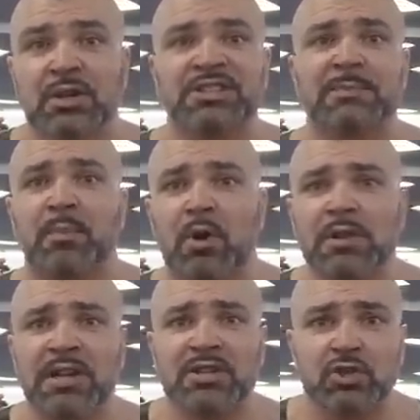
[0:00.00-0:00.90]
Но это
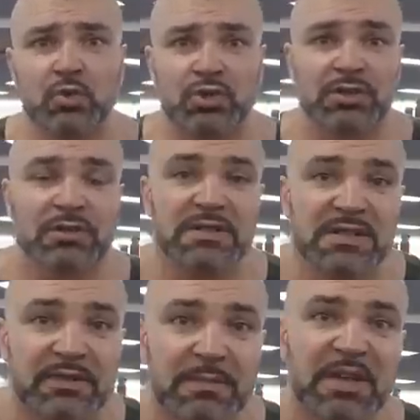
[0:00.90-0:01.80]
полная чушь,
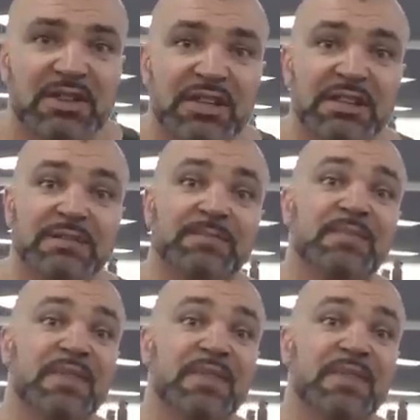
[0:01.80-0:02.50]
и современные